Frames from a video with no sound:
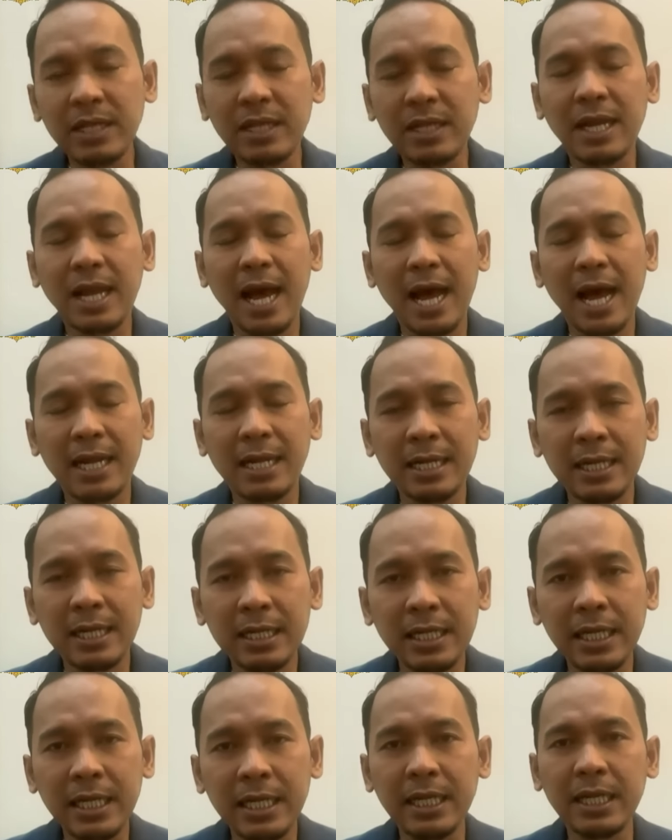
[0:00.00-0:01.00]
ว่าการ
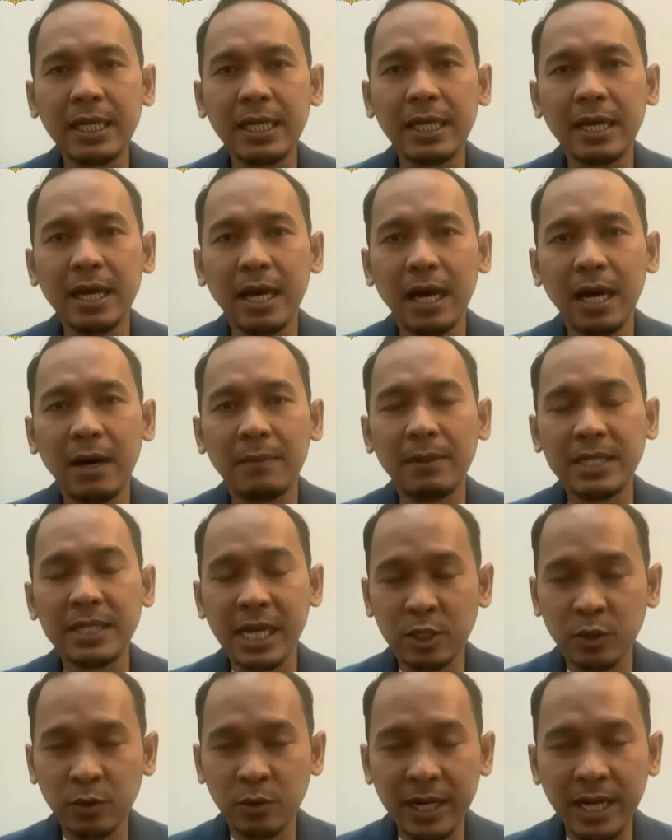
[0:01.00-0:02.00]
ที่ประ
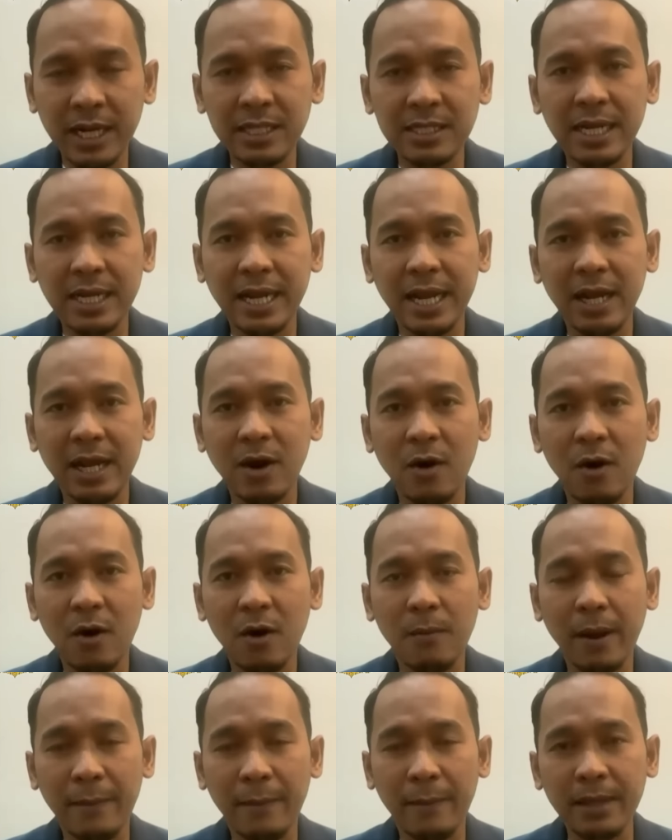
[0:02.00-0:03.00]
ชาชนได้แสดงออก
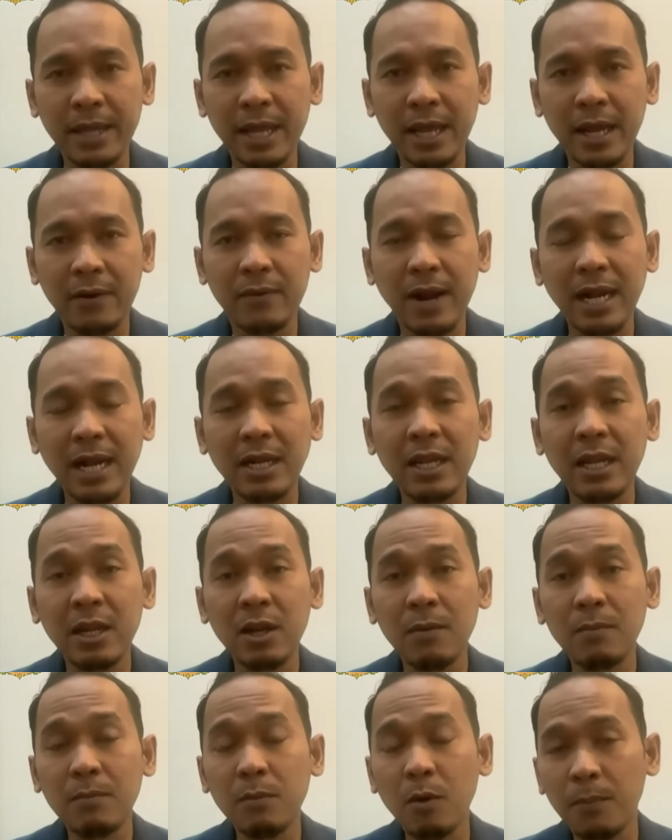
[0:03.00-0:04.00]
แบบเนี้ยรัฐที่
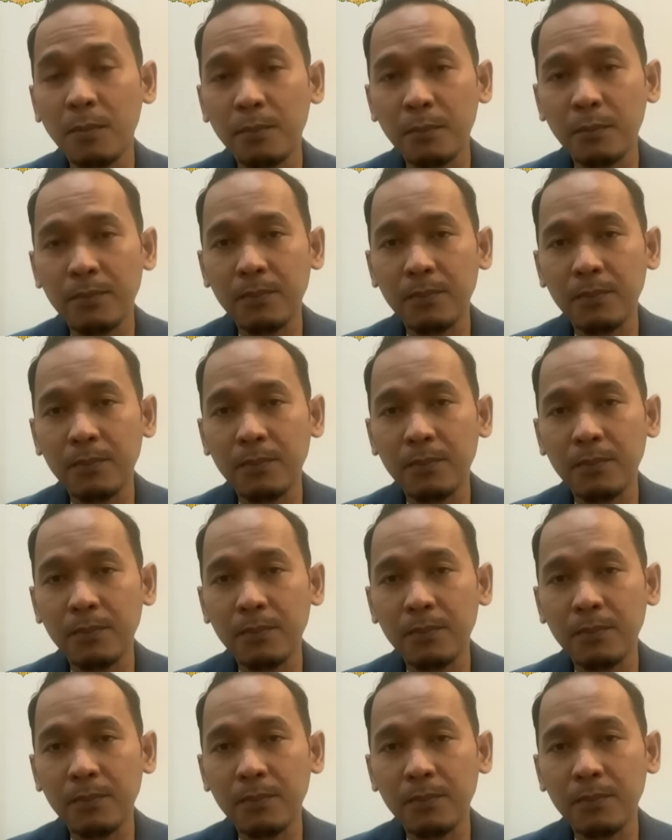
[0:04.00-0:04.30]
ต้องปก